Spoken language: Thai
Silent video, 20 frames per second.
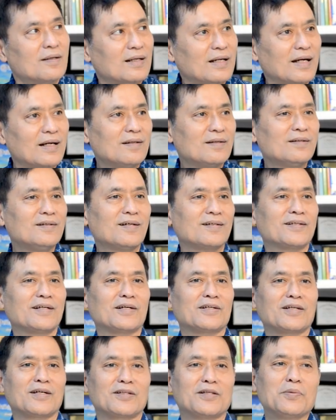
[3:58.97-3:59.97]
การเลือกเนี่
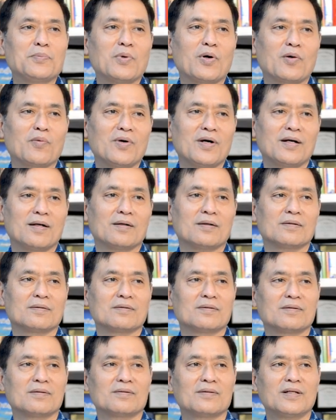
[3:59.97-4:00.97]
ยอย่างที่บอกว่า
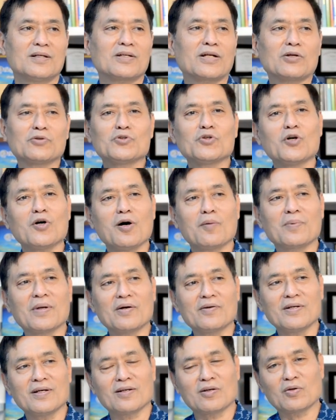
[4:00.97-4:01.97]
ถ้าเราชอบแล้วเนี่ย